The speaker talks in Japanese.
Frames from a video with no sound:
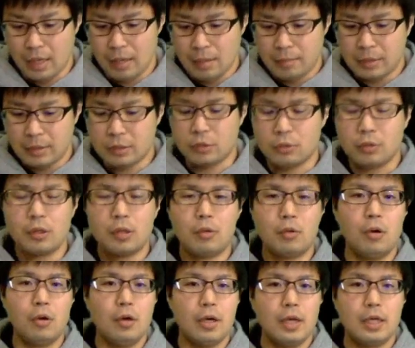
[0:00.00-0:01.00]
まずそれ
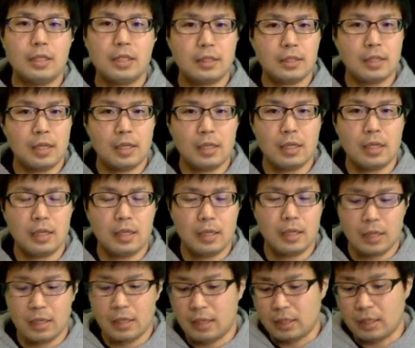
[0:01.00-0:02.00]
を実際に、
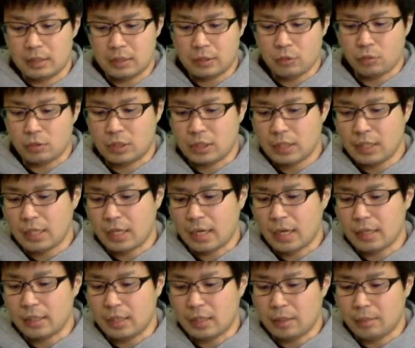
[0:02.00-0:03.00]
えー、ちょっと式で書
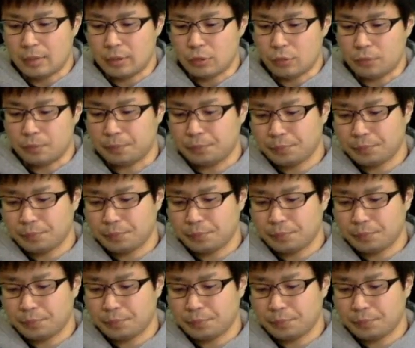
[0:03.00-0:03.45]
いていきましょう。